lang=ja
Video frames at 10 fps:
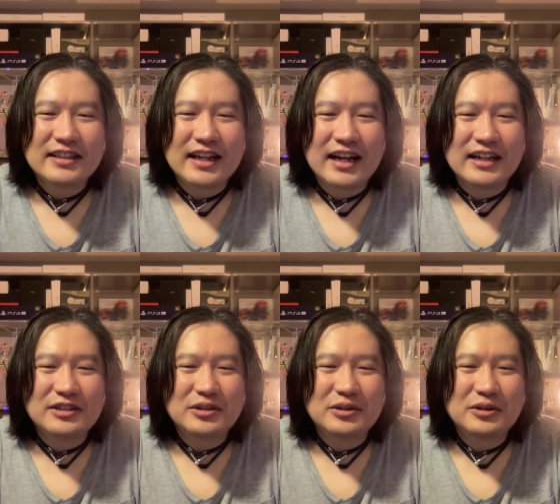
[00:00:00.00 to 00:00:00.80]
あ
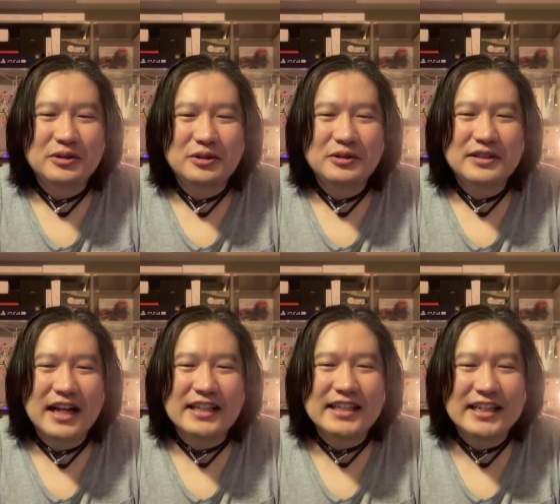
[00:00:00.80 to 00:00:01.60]
の
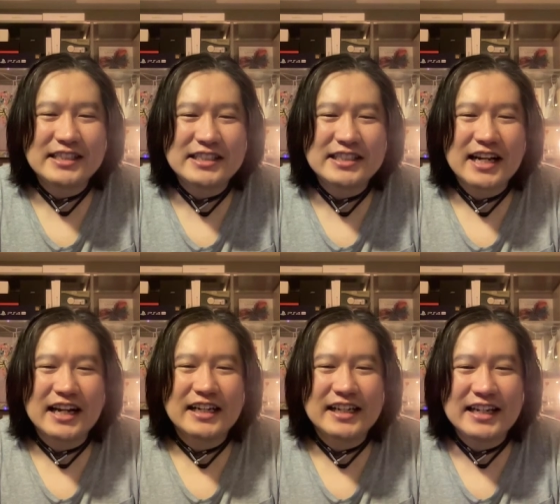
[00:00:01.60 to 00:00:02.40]
何々しなが
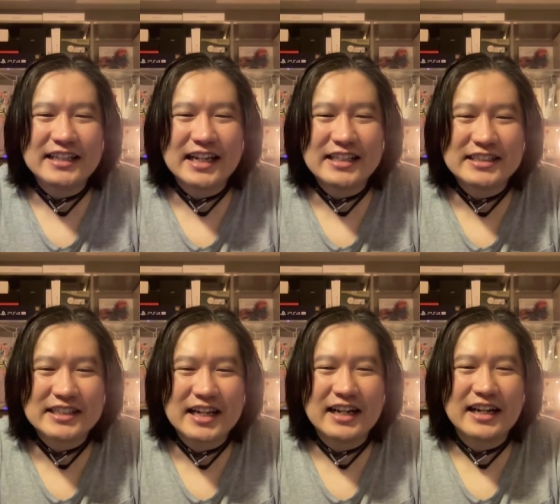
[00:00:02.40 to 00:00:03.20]
ら何々し
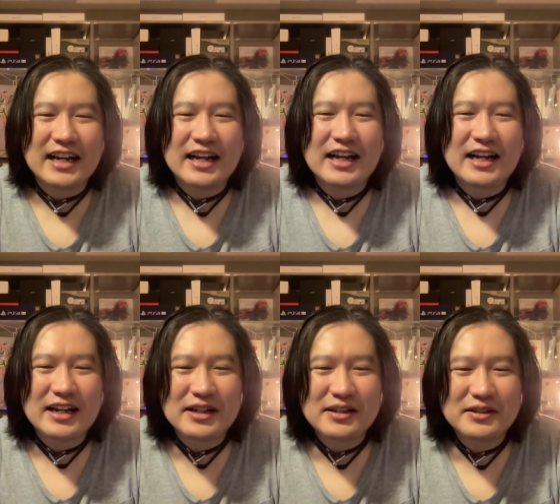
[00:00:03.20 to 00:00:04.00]
ながら
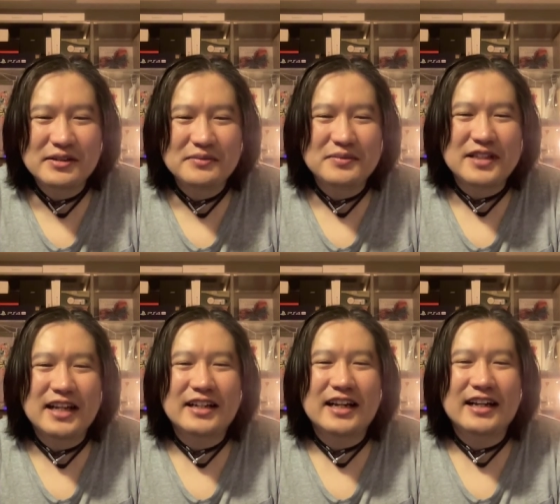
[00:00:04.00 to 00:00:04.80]
みたい
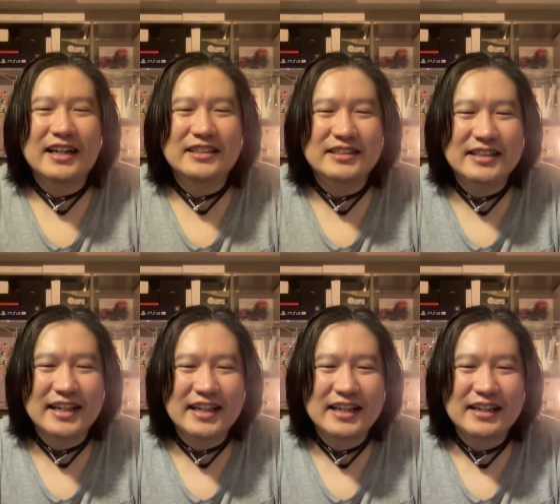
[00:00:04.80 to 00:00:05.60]
な感じ
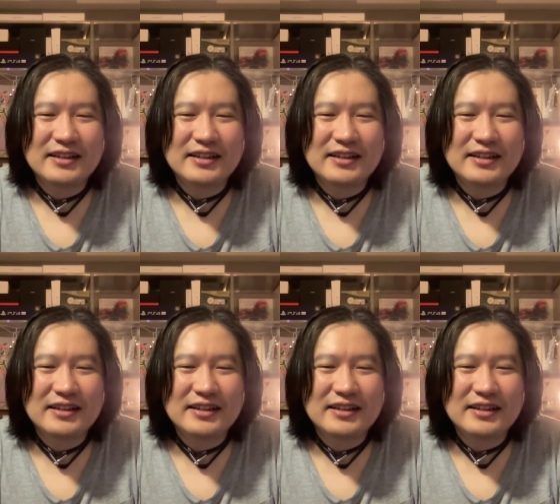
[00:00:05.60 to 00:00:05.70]
で